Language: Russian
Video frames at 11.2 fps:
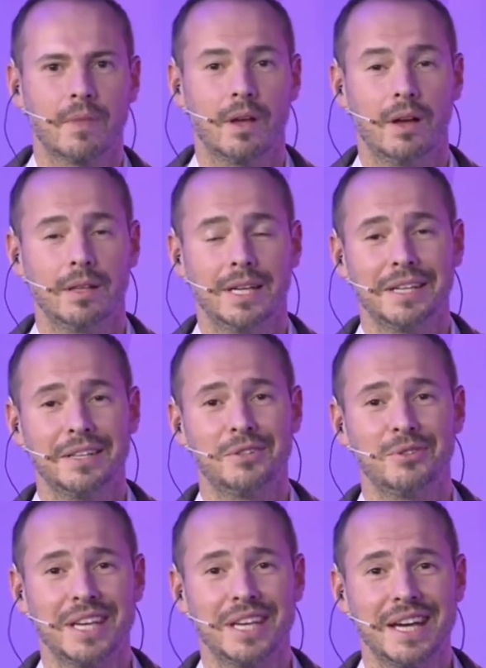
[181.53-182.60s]
А, дорогие
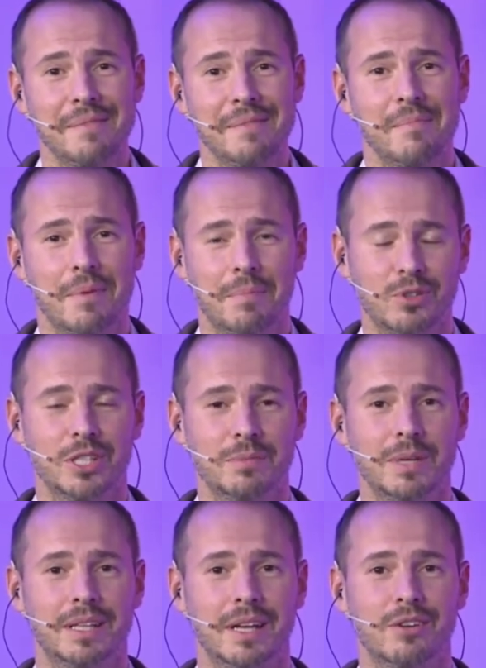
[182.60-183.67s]
друзья, позволю
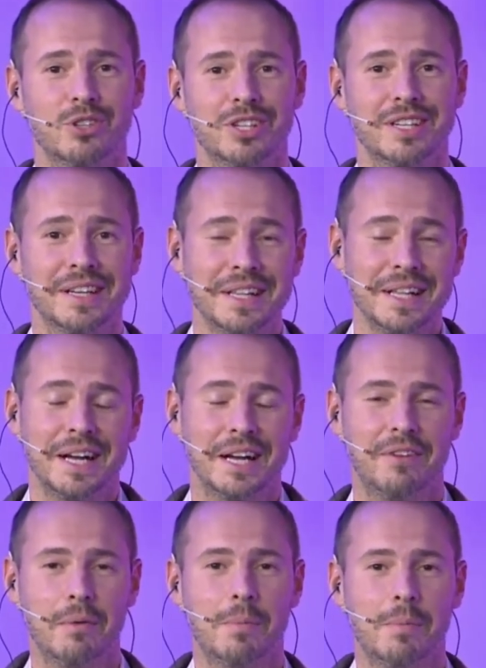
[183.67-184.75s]
себе так уже
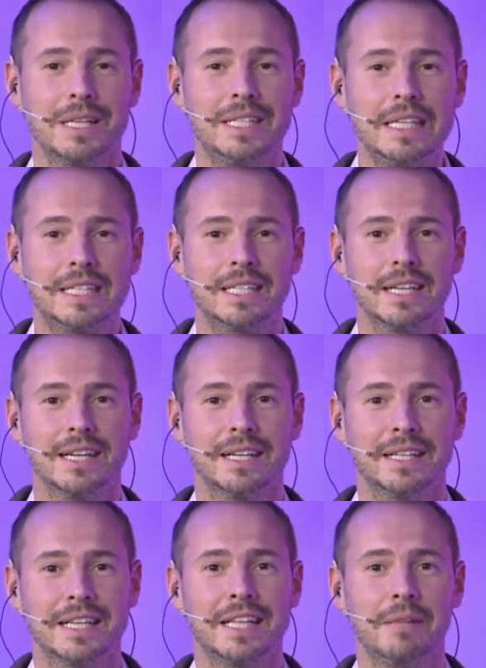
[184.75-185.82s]
к вам обратиться.
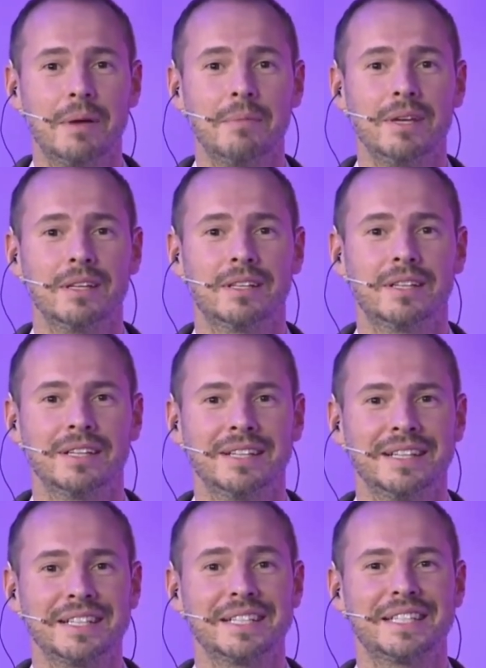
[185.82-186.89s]
Настал момент
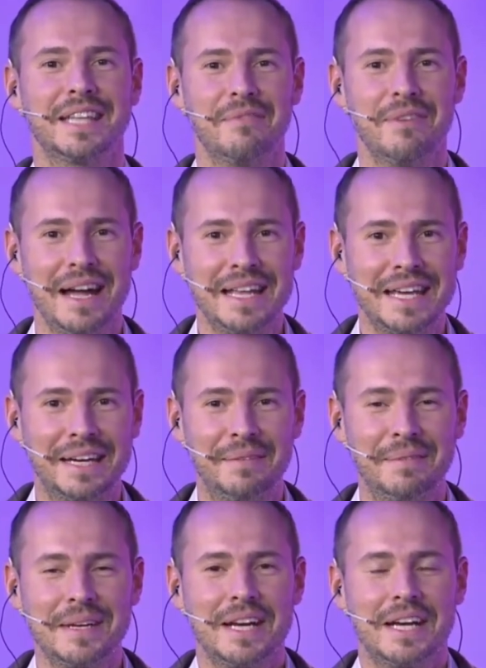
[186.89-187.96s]
э, расставания.
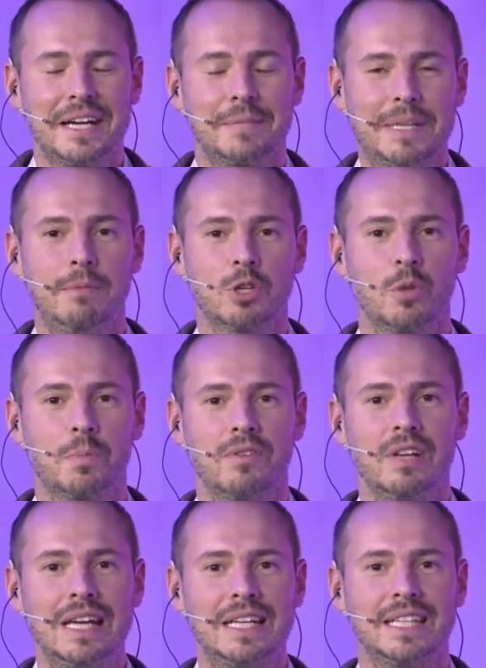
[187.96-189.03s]
Спасибо, что
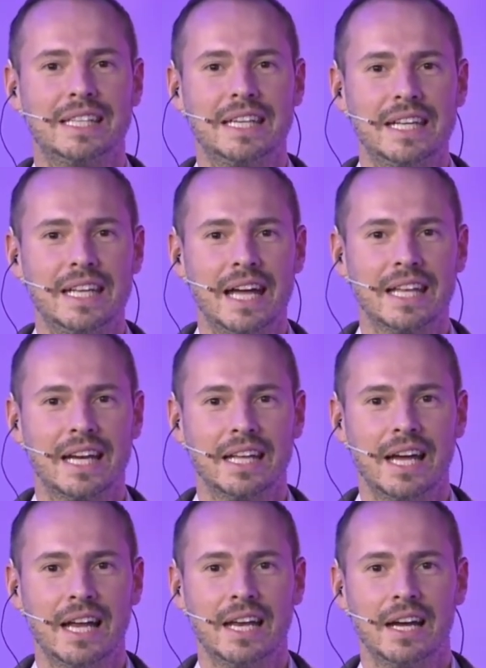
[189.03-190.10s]
провели эти три дня на
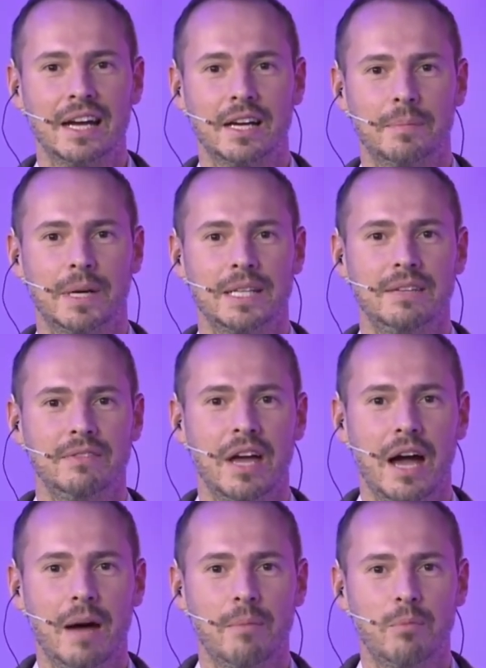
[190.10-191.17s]
канале «Корпоративное
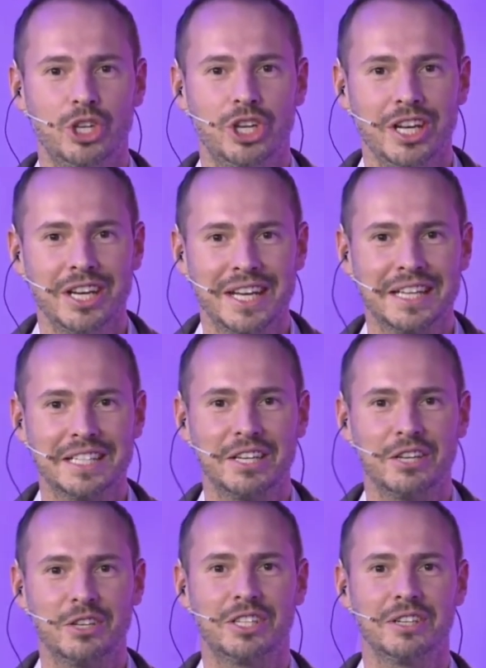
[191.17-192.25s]
обучение». Я
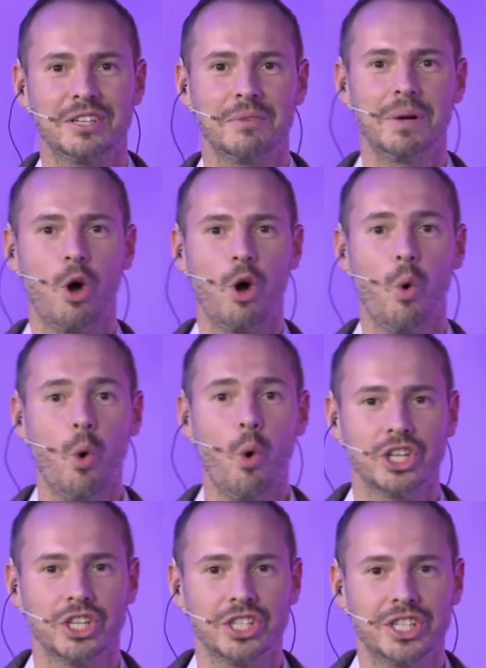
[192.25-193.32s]
надеюсь, было
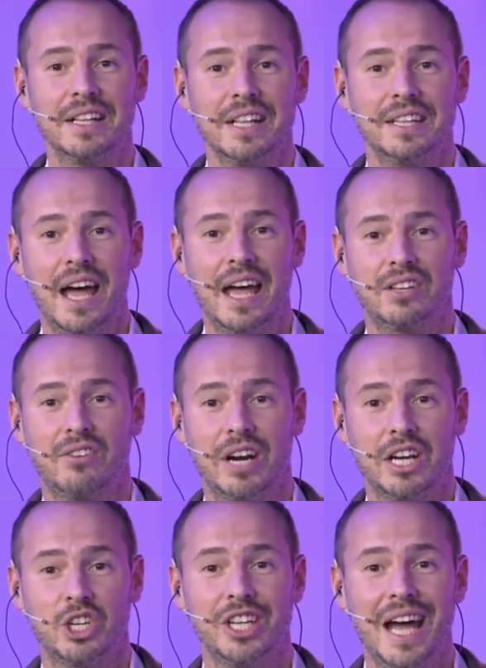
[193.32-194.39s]
очень интересно. На
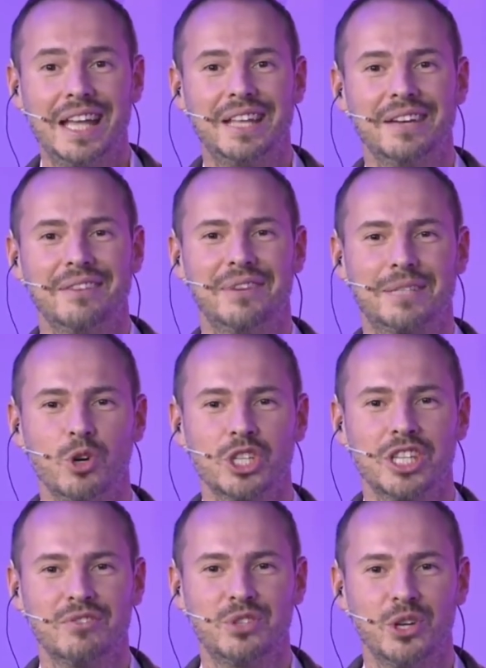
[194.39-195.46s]
AdCrunch Night
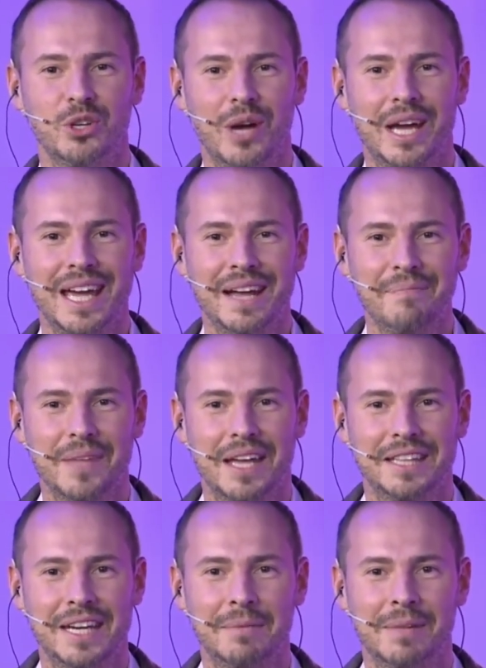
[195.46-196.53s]
возможно все. Ну а я,
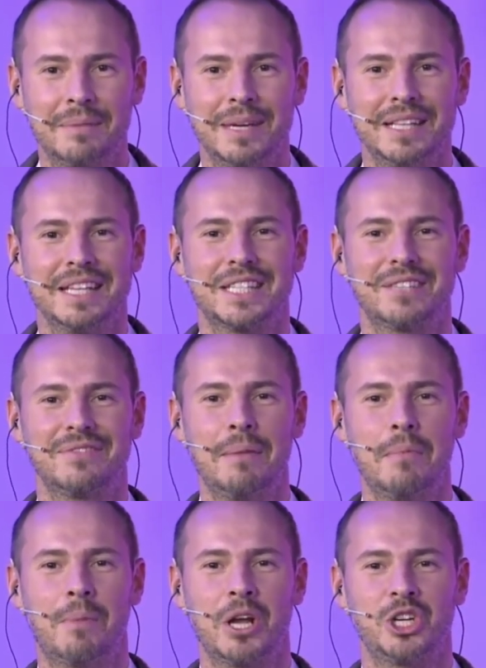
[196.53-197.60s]
Андрей Меломед, с вами
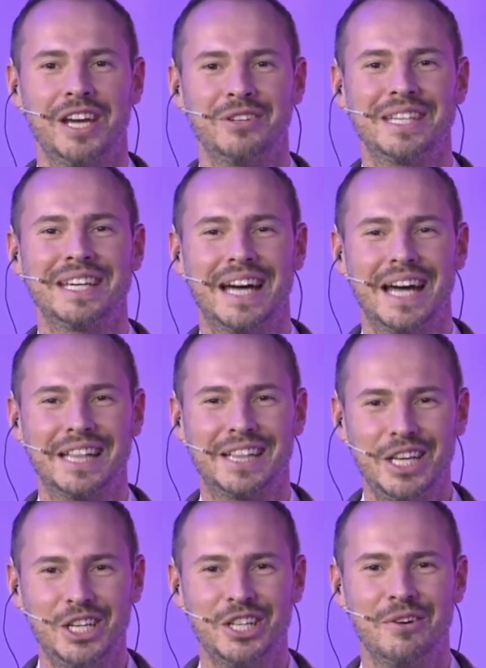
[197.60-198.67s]
прощаюсь.
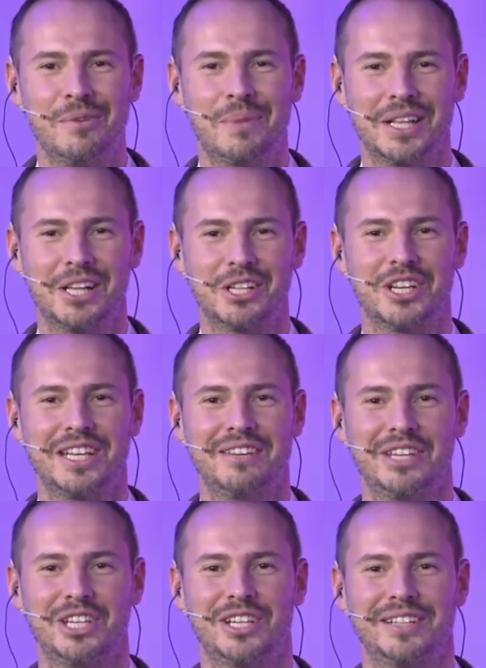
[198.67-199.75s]
Отличного продолжения
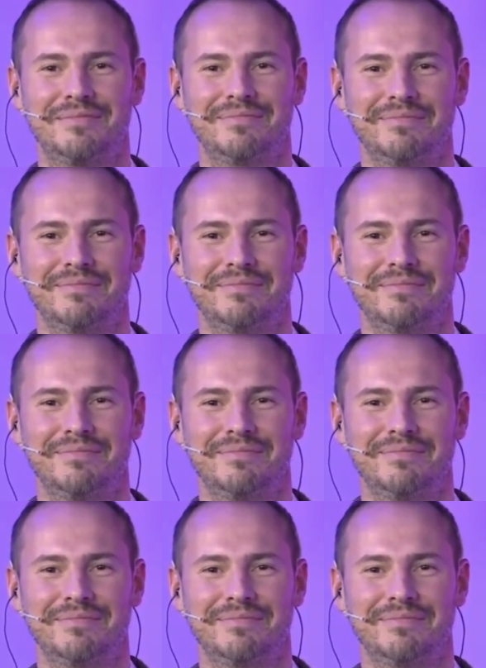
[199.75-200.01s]
вечера.